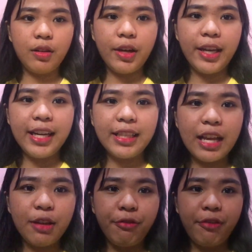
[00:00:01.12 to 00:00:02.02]
Okay na
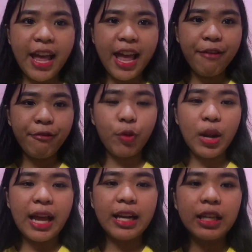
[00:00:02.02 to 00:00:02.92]
tayo, Bev.
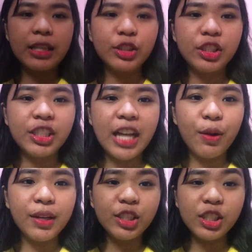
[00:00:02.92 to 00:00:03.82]
Wala nang
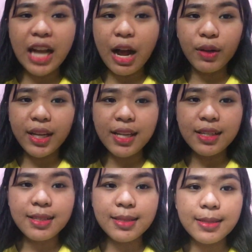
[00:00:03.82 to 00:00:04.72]

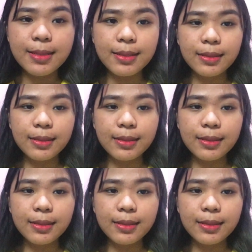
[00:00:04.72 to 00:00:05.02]
shouting-shoutings.